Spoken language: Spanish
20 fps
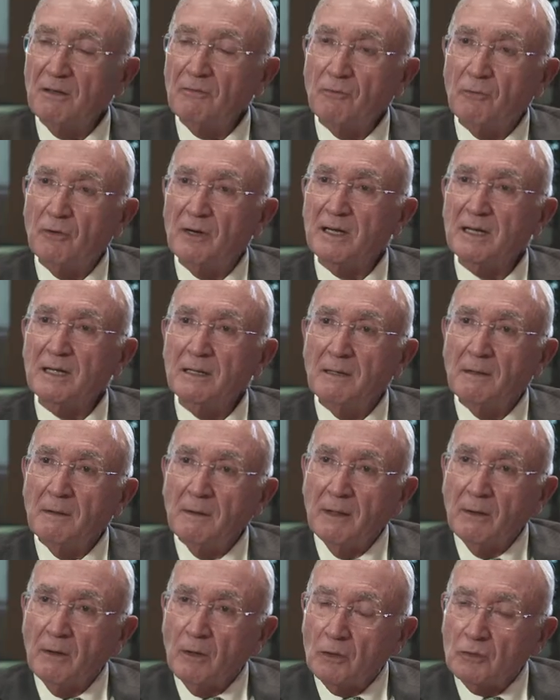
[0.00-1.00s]
fue
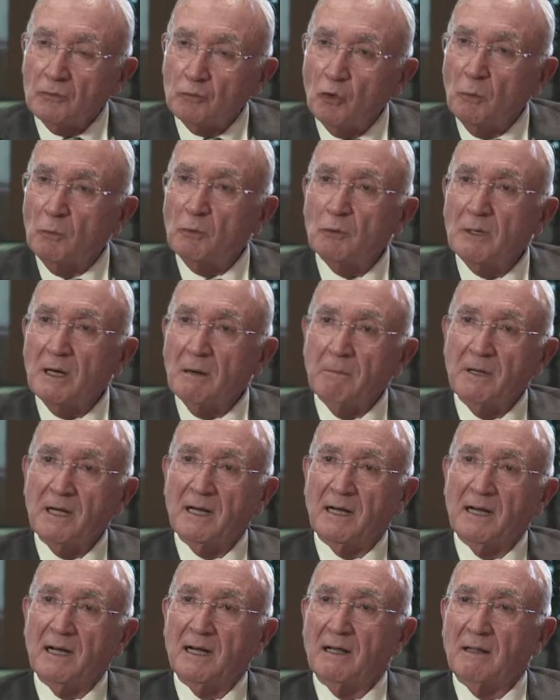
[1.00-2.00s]
Tuve una
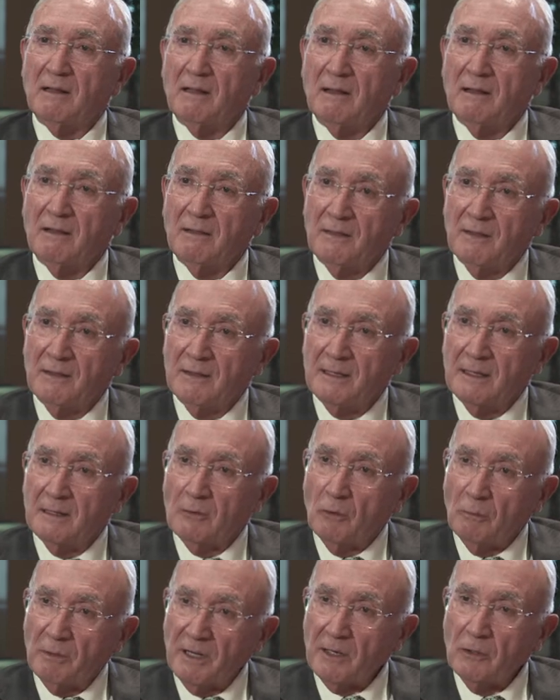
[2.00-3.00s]
beca mm, del
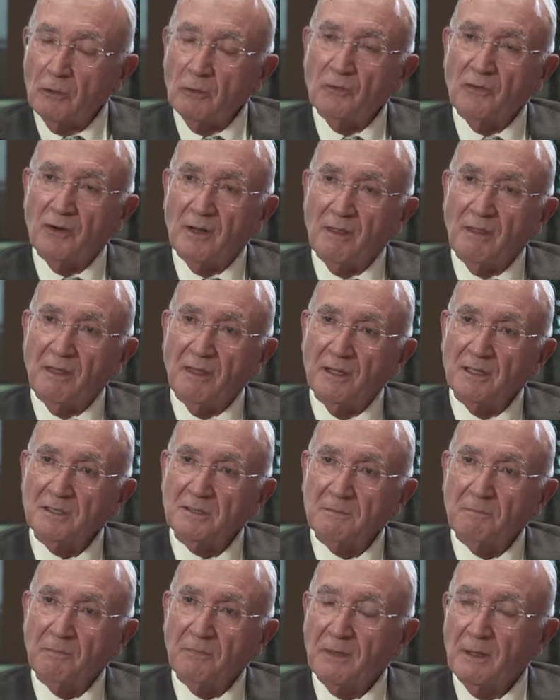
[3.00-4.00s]
gobierno
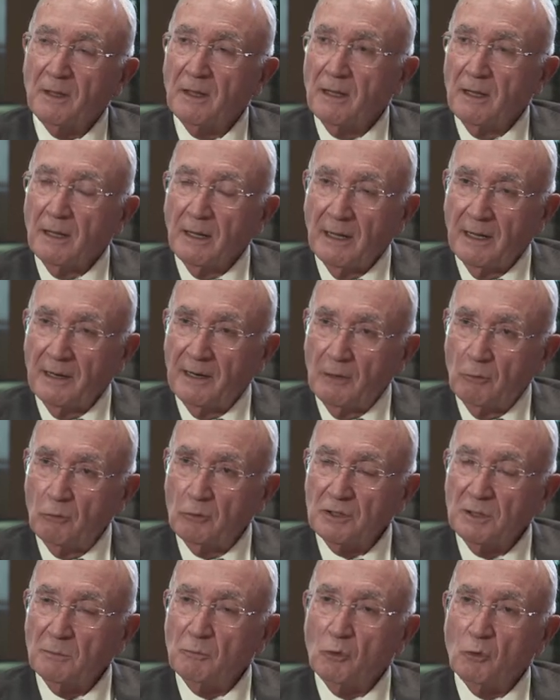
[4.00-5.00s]
francés en el
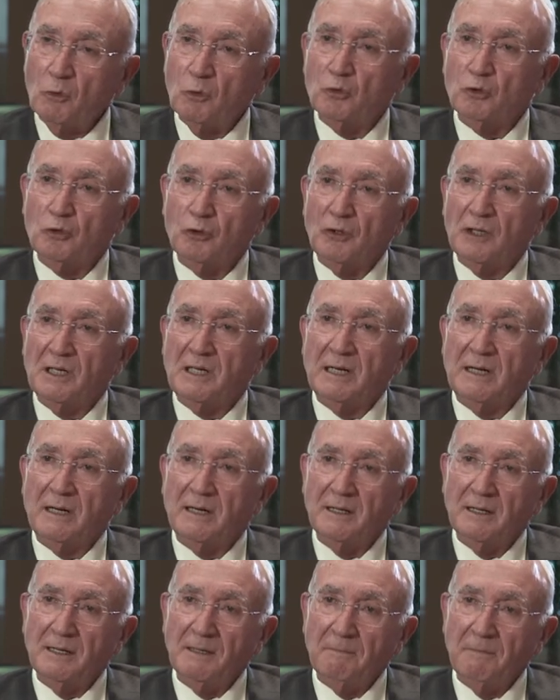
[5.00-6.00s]
último curso de
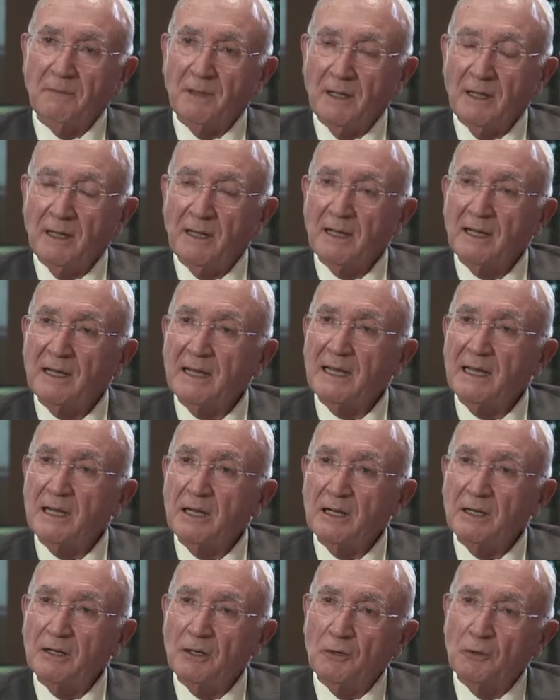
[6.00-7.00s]
carrera
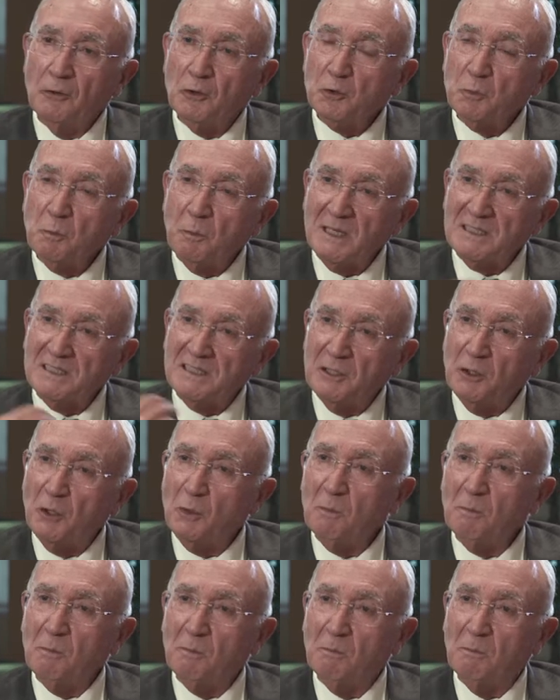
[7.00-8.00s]
que nos
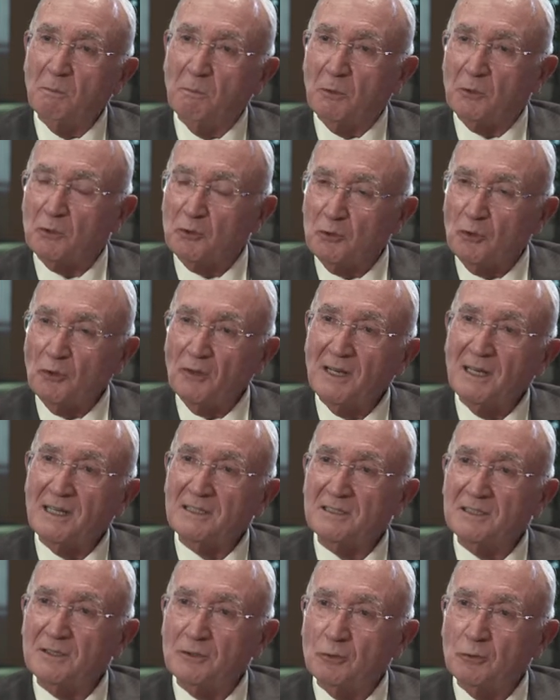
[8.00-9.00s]
paseó por todas
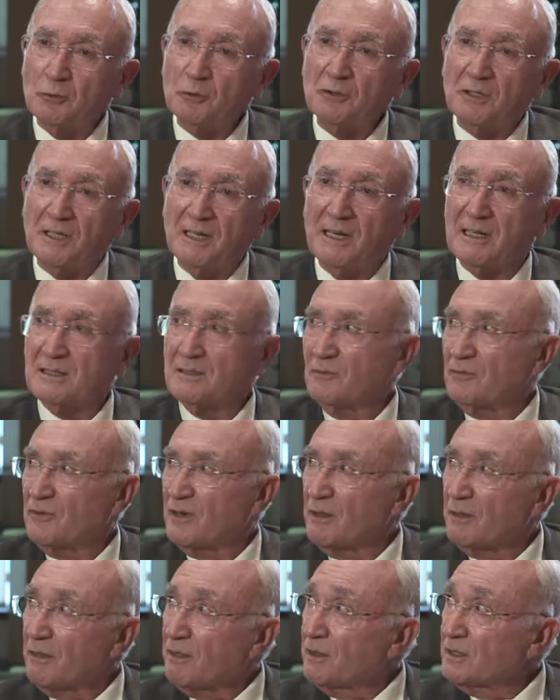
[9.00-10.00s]
las industrias
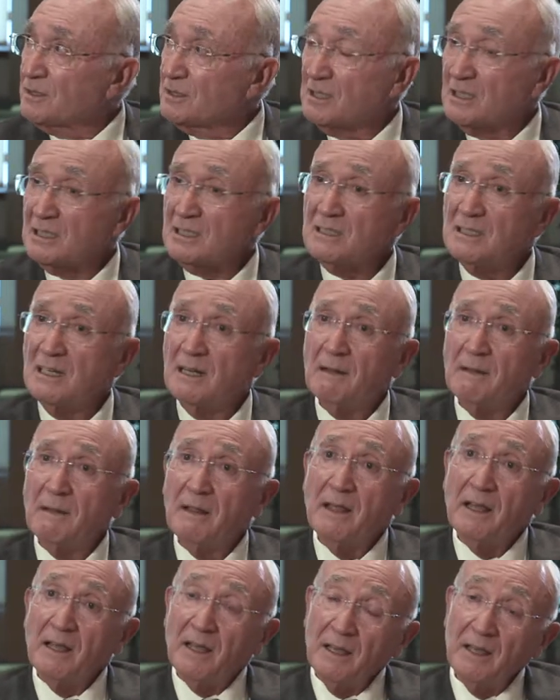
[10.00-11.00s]
francesas
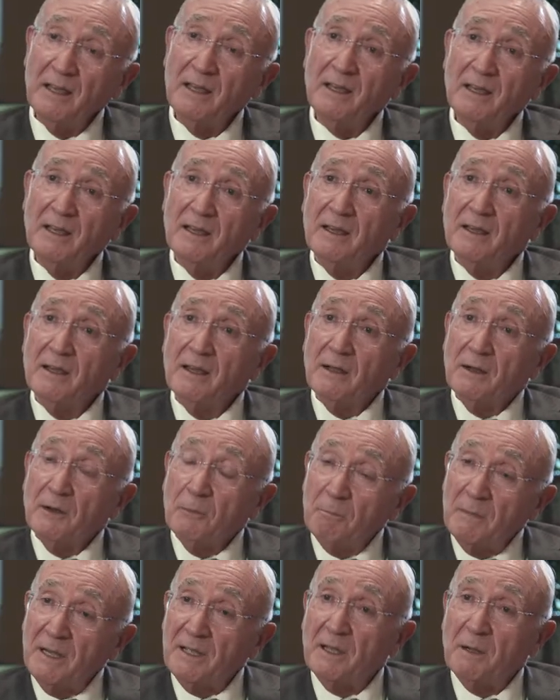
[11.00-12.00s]
y
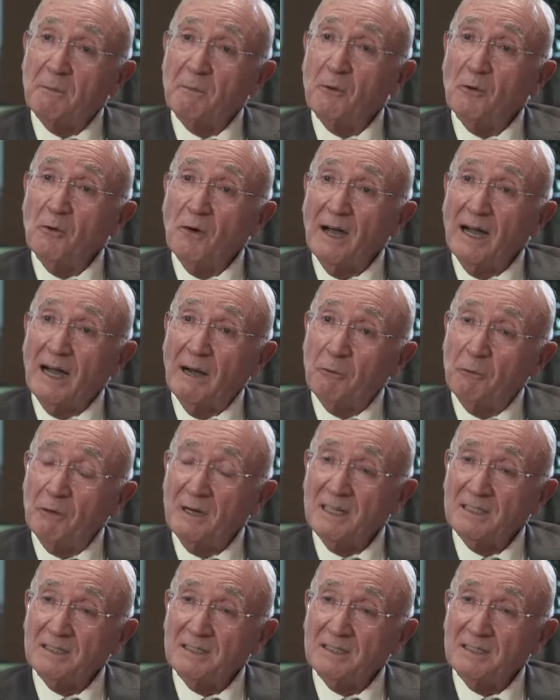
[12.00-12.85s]
me llevó a una